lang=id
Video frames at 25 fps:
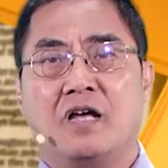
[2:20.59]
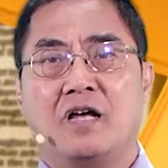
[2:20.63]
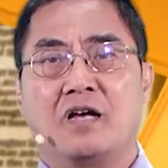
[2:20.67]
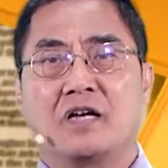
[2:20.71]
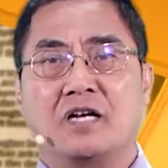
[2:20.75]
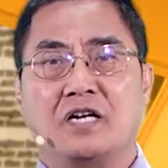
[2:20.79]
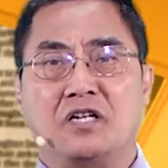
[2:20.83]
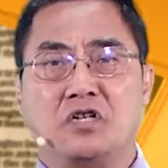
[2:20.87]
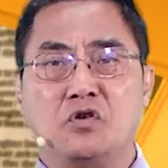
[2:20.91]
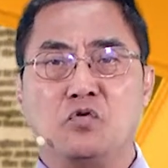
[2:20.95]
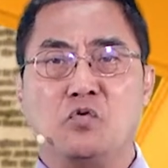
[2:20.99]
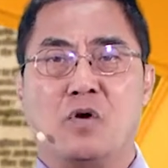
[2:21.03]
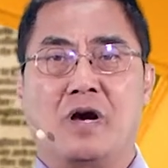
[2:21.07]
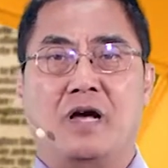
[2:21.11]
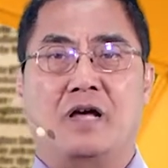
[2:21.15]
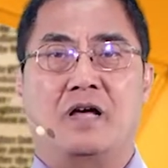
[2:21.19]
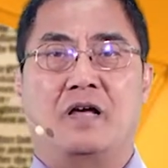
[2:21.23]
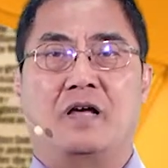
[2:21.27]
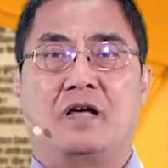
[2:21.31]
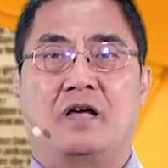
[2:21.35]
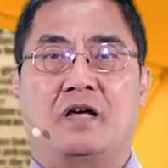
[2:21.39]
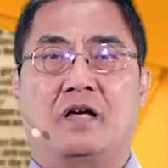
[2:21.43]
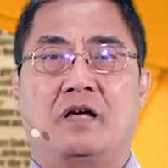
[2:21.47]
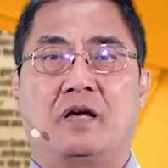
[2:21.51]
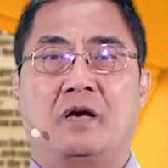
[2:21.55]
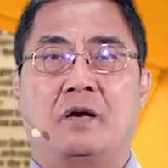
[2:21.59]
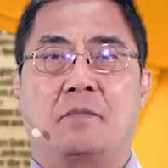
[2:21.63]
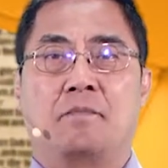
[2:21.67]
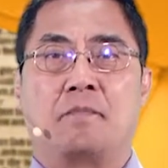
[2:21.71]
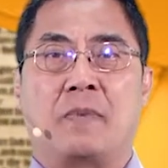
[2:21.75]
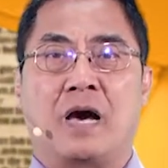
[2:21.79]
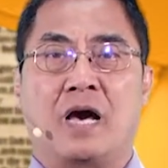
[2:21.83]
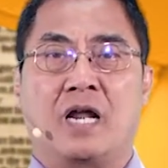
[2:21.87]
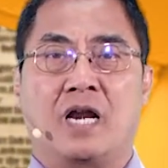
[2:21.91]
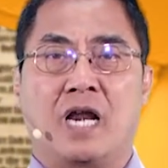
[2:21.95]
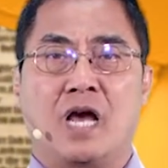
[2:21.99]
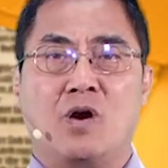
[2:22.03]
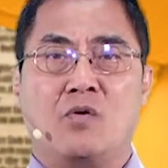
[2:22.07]
Kedua,
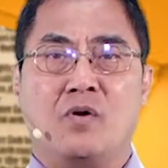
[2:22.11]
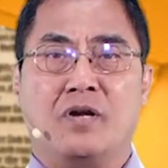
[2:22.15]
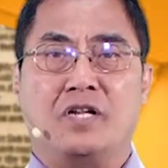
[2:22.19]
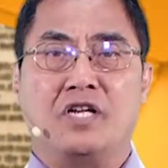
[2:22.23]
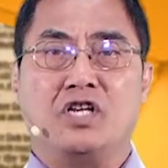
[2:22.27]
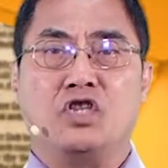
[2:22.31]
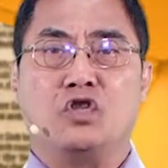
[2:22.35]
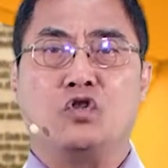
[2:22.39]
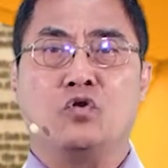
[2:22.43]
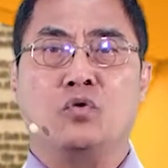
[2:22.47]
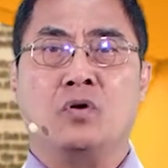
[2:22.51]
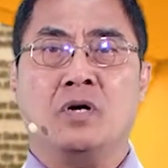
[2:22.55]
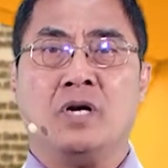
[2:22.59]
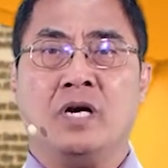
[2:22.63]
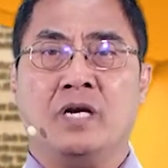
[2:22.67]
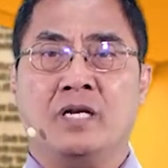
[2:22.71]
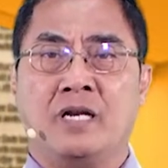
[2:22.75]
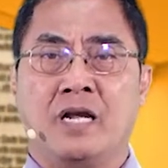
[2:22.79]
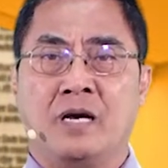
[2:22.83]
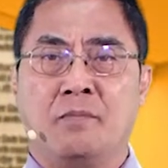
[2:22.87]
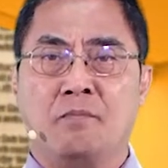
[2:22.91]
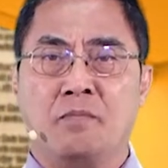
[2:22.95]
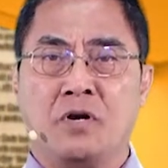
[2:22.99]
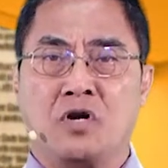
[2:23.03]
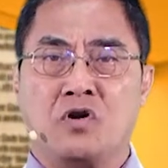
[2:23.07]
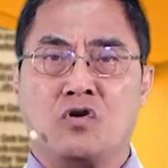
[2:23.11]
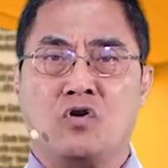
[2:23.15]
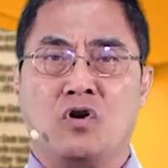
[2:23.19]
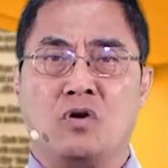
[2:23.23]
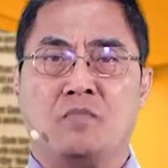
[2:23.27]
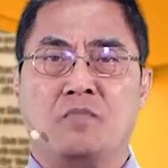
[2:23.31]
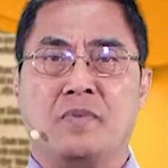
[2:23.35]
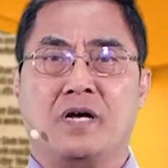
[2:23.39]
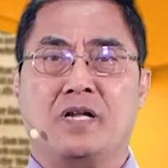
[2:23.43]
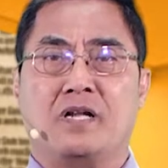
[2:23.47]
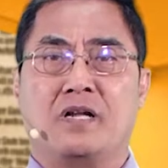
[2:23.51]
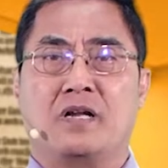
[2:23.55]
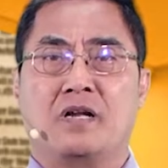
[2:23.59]
pahlawan itu rela
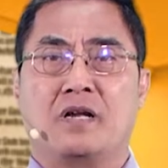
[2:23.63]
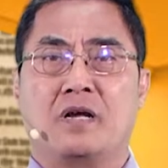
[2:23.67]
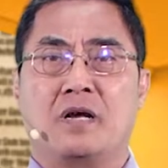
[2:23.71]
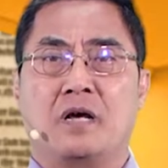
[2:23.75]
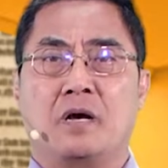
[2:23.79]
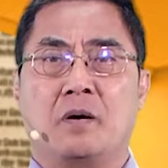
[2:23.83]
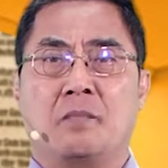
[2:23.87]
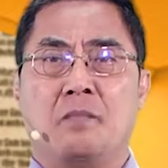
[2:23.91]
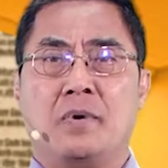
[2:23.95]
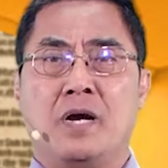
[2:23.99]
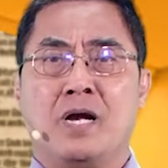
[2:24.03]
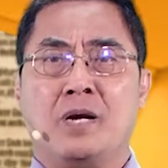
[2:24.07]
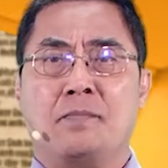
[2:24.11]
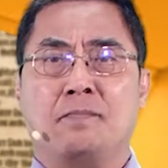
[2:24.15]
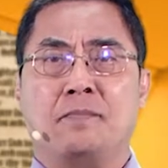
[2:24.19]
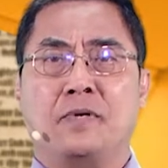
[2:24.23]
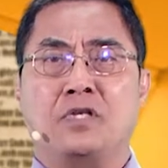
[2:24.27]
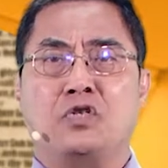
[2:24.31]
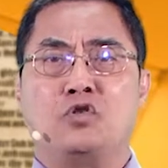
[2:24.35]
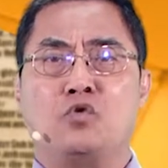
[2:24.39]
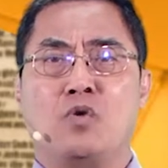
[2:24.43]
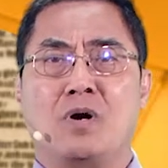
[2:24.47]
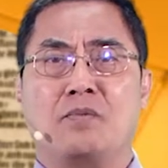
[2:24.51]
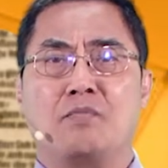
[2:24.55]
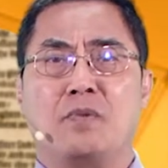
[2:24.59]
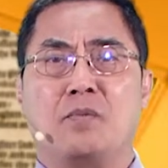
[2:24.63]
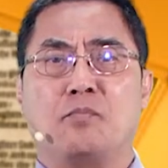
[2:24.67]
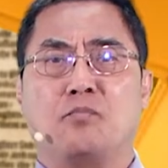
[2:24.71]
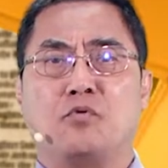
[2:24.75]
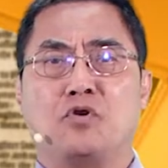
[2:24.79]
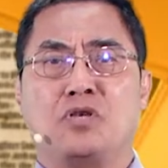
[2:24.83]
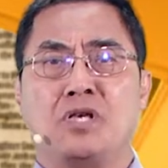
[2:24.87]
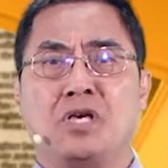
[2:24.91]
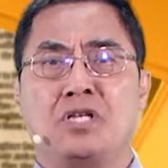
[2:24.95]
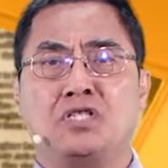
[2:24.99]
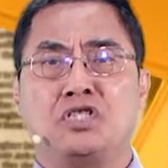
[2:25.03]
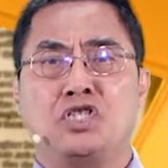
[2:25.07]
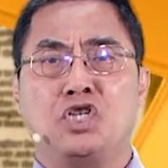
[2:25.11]
berkorban. Para pejuang
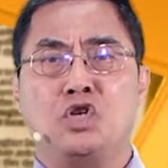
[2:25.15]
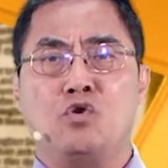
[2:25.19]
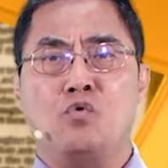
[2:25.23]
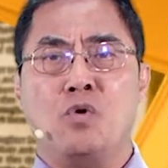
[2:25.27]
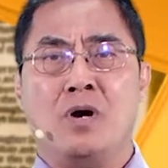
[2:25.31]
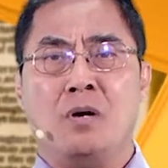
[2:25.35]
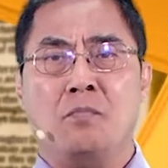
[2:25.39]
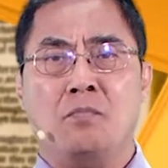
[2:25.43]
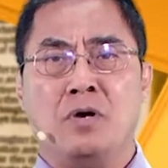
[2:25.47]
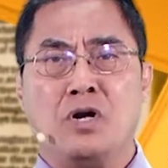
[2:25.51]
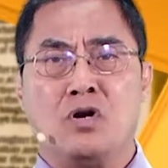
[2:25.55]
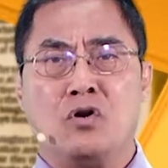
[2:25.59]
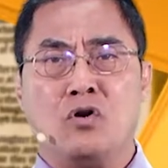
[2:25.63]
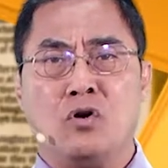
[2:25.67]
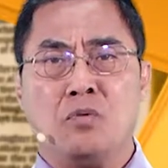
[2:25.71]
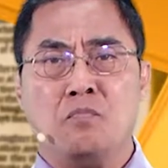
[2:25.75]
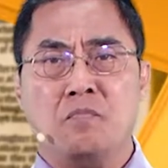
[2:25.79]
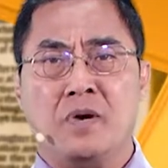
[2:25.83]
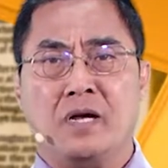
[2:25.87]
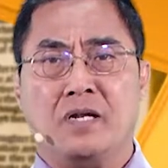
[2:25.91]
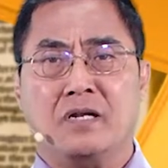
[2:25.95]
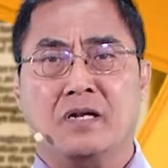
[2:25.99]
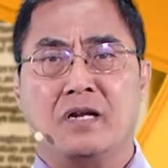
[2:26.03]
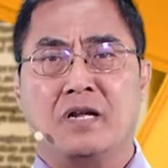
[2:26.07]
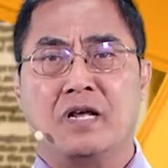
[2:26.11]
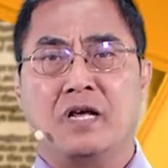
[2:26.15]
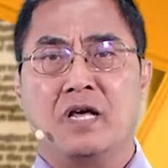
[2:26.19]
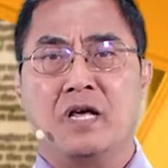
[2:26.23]
mempunyai jiwa berkorban.